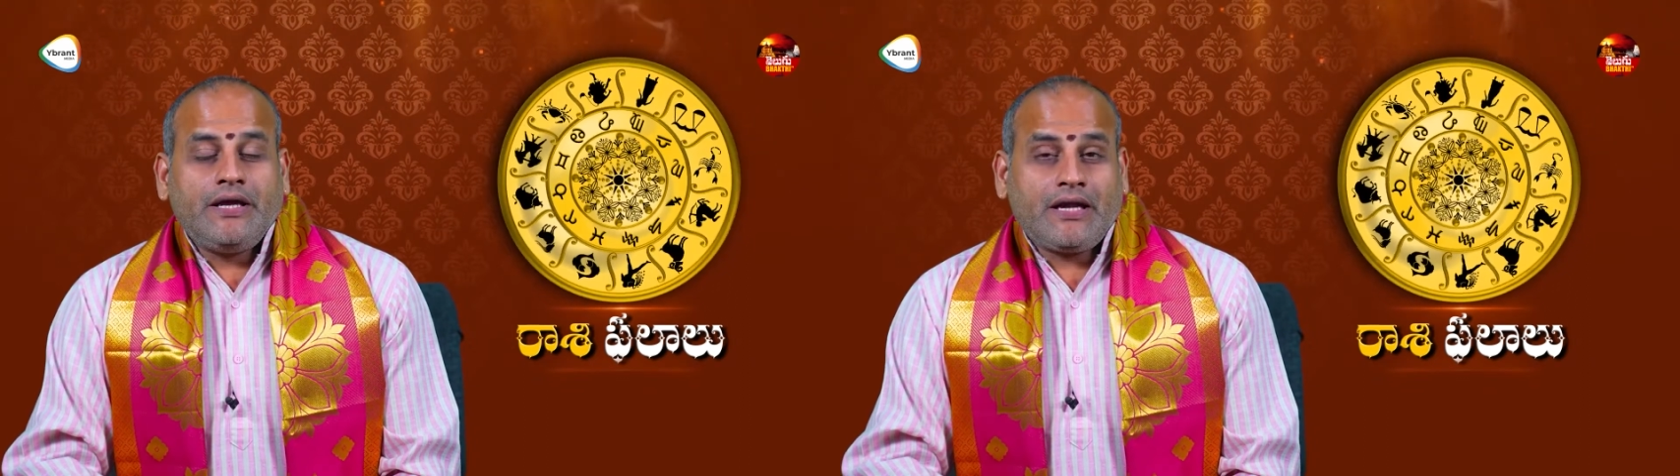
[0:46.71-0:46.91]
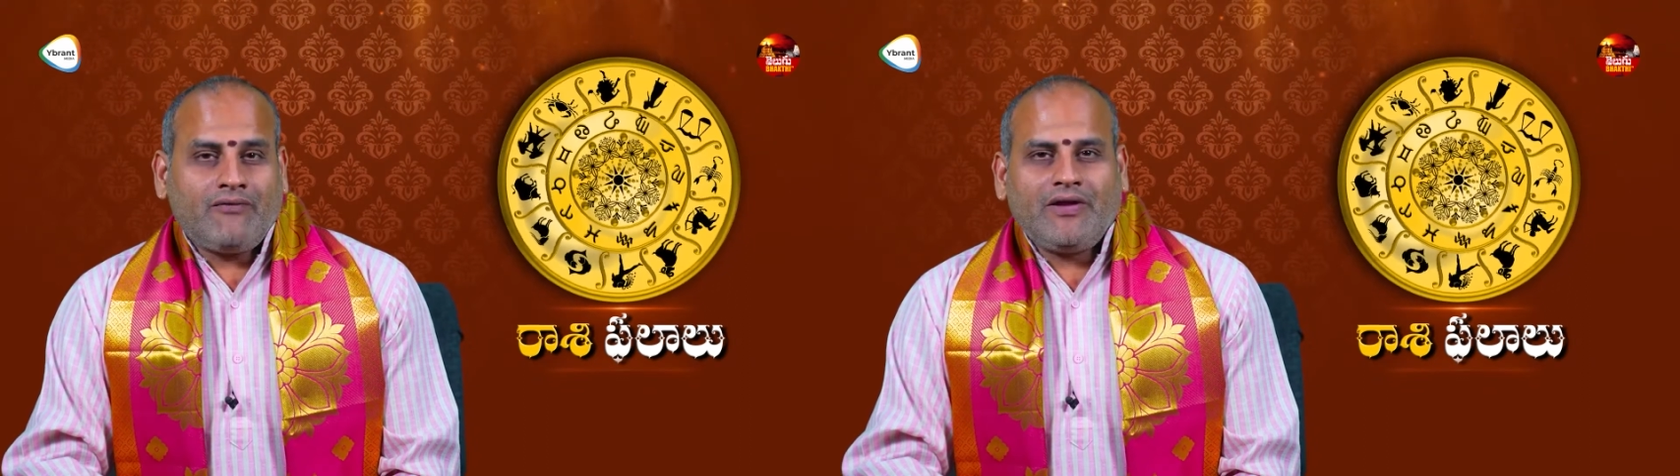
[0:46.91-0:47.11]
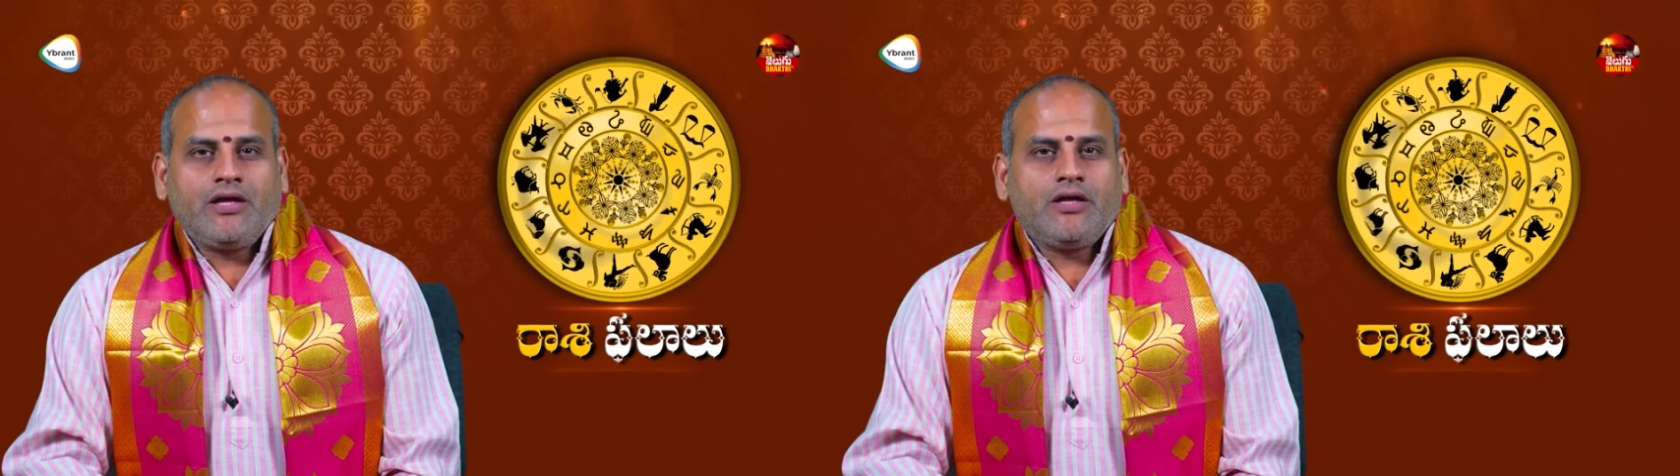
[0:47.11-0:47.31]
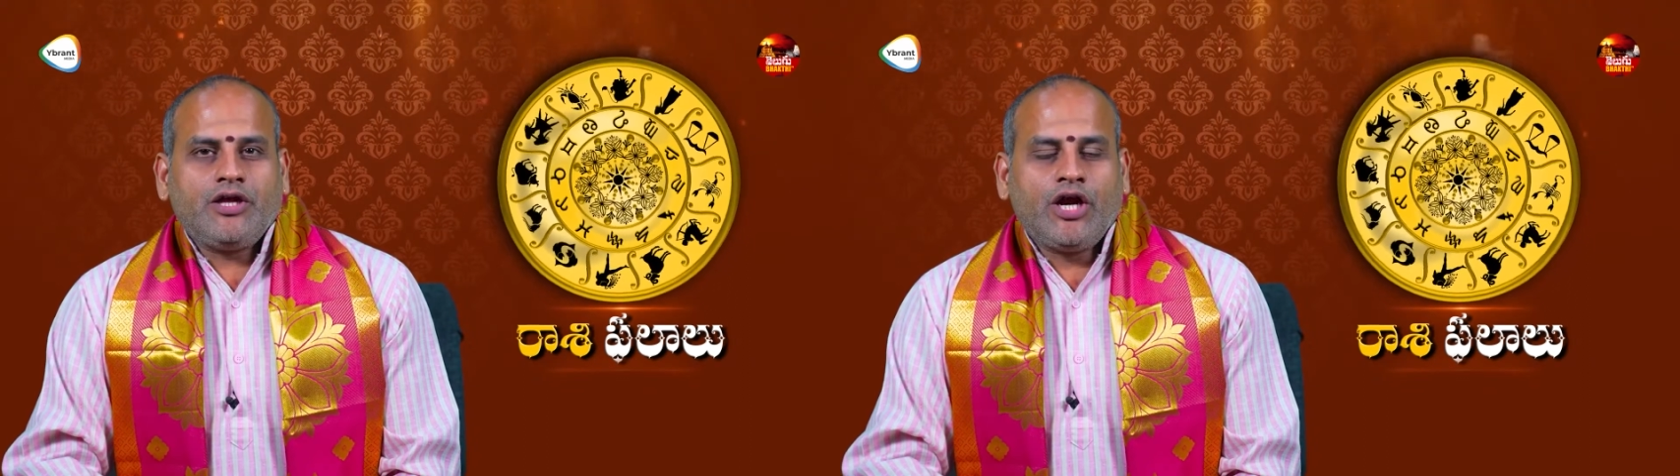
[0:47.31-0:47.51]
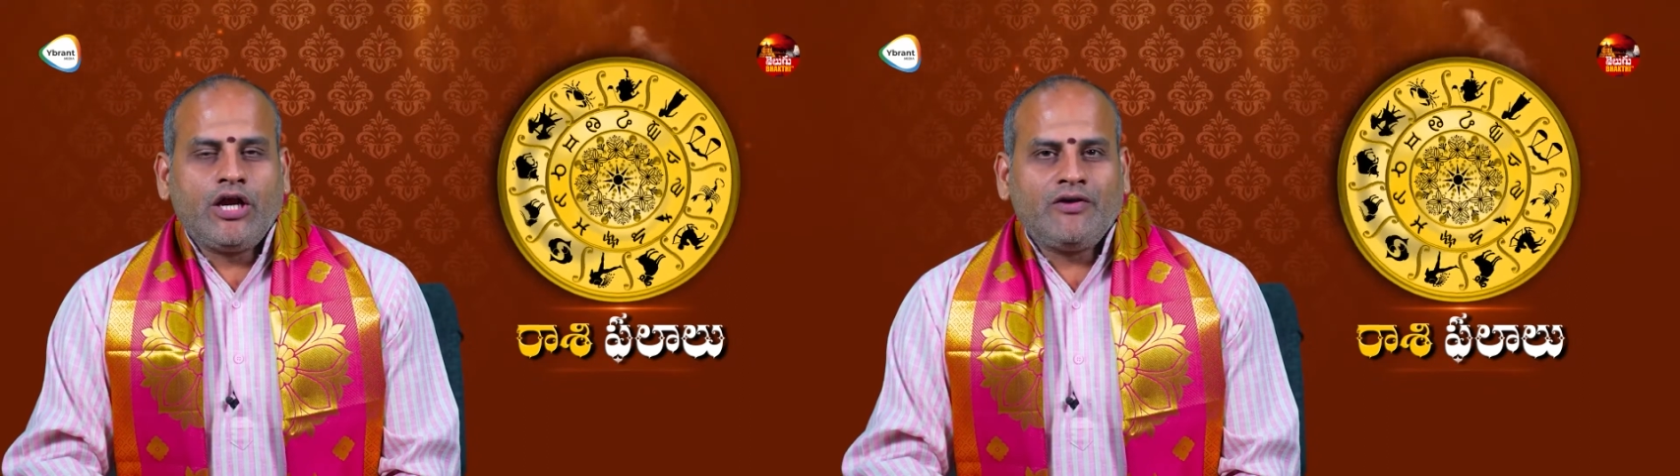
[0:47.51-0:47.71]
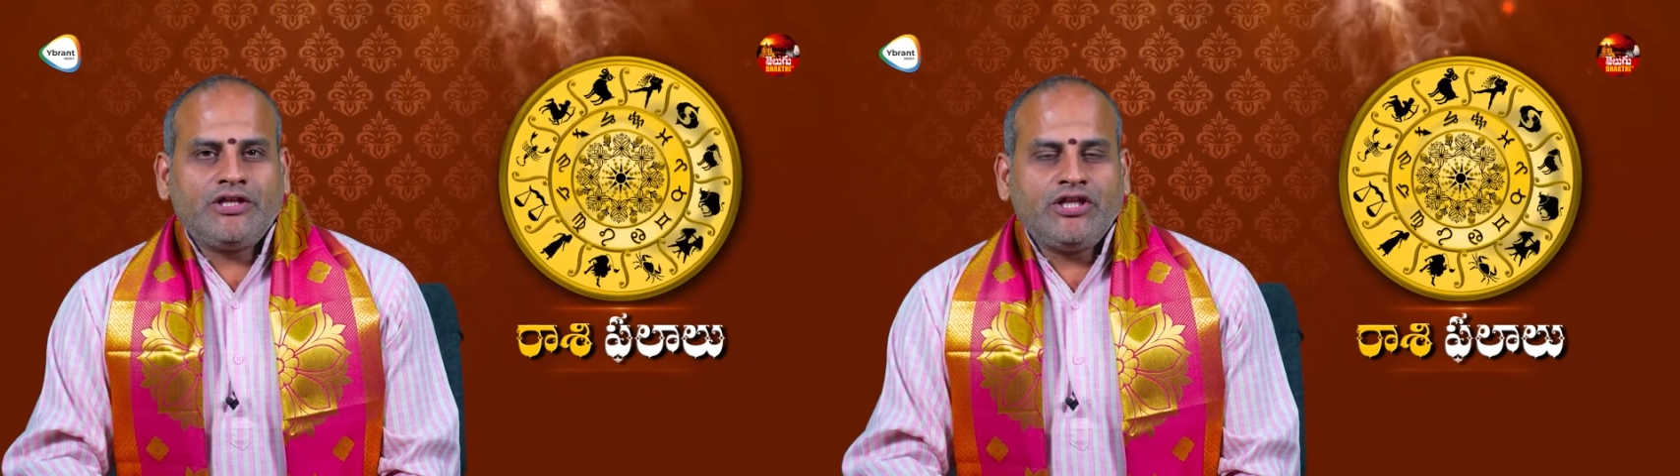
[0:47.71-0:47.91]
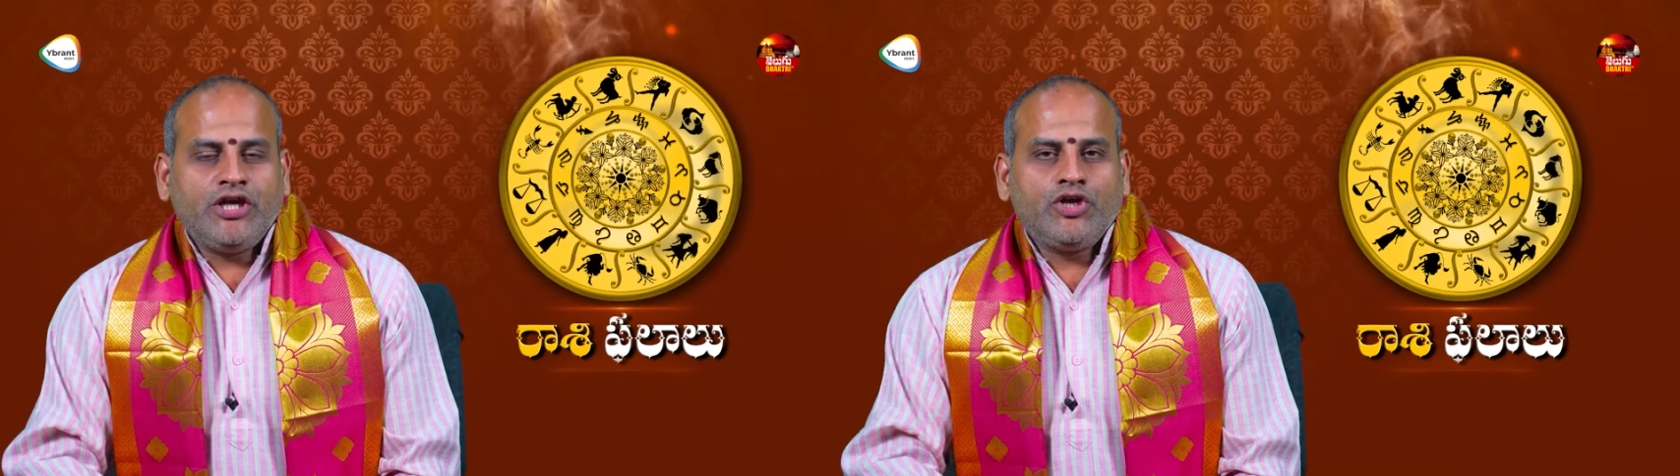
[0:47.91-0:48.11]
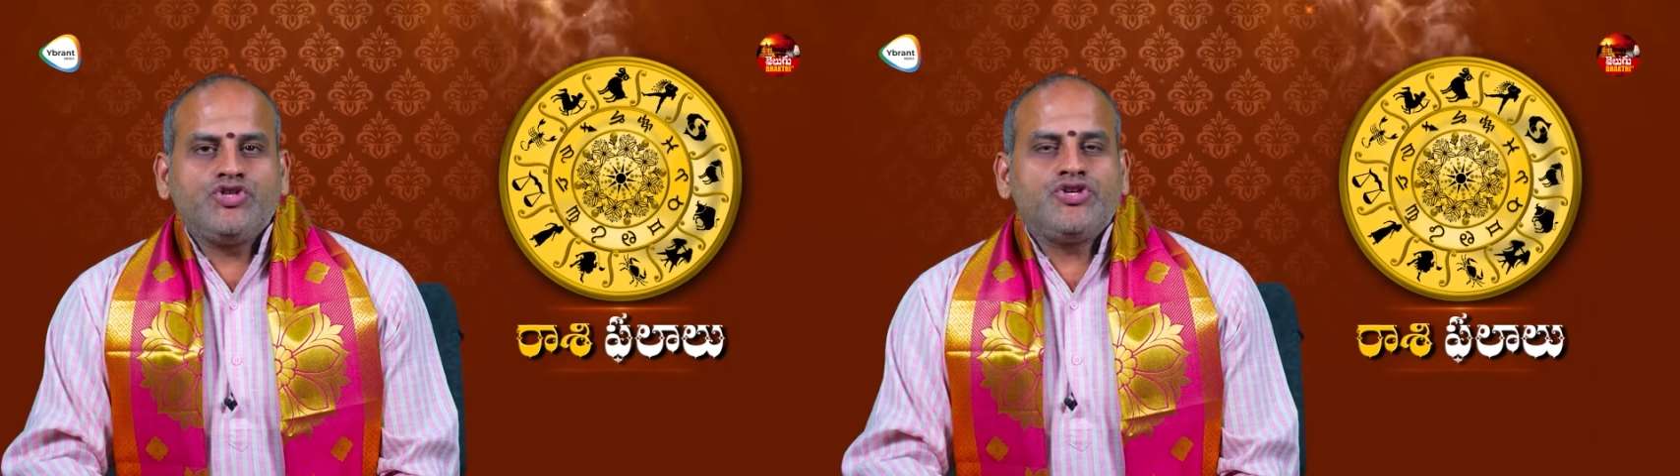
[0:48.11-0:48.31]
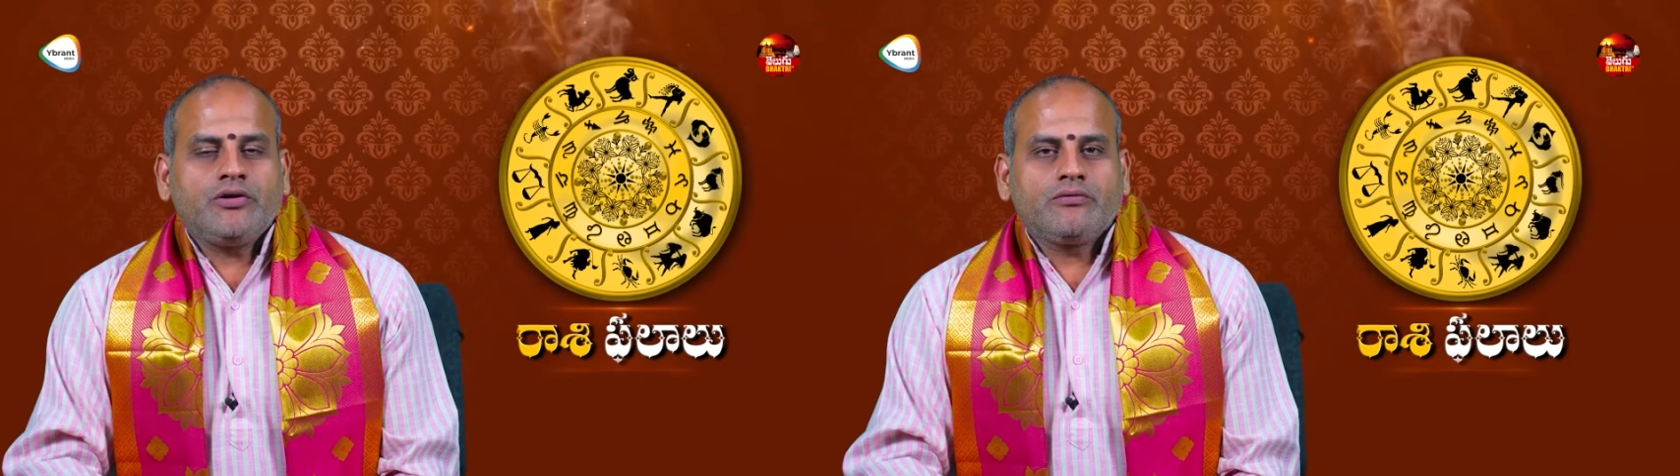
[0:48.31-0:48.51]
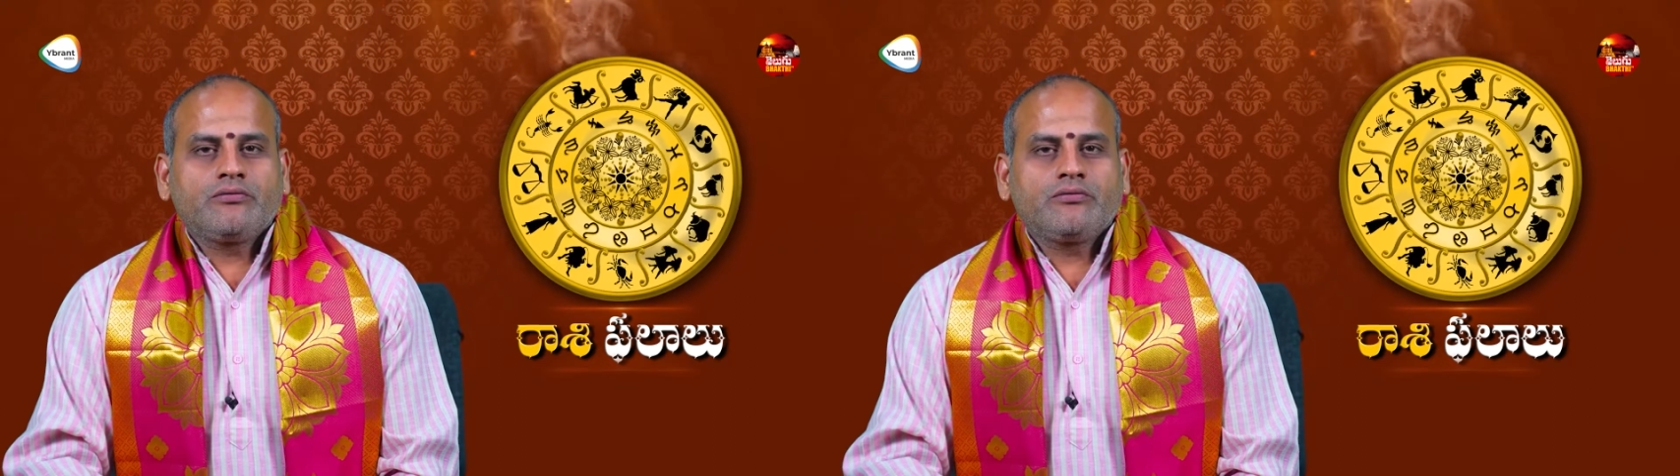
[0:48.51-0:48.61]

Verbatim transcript: ఇరవై ఏడవ తేదీ నుంచి